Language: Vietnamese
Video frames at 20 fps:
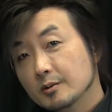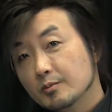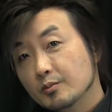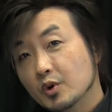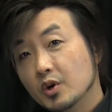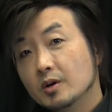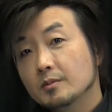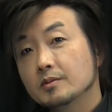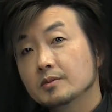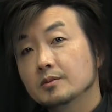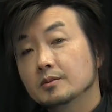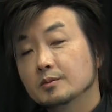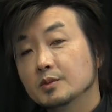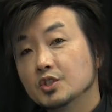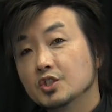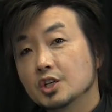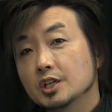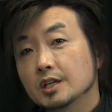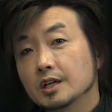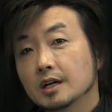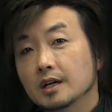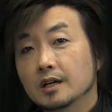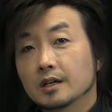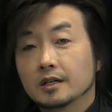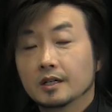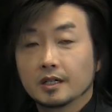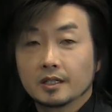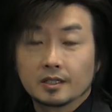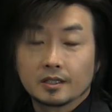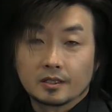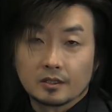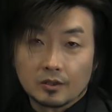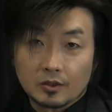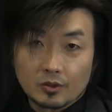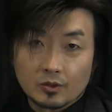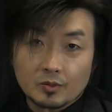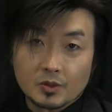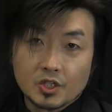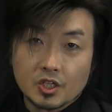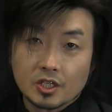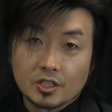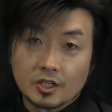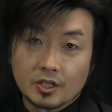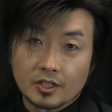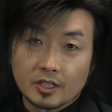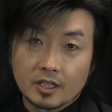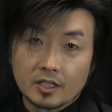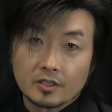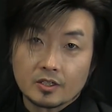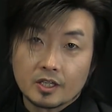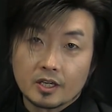mua mình chỉ ờ, ờ, lù mình chỉ chuẩn chẳng